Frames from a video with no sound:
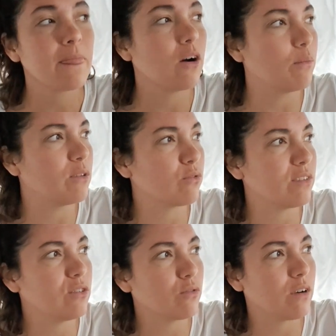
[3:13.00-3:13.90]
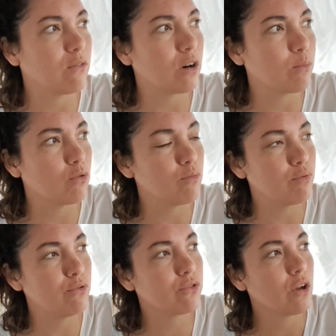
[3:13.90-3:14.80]
En maison 6, on va avoir beaucoup
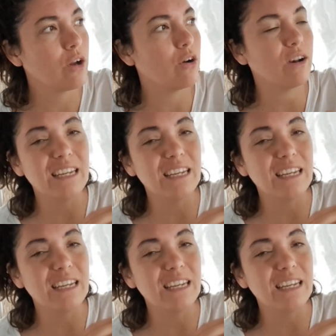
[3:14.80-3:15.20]
plus euh,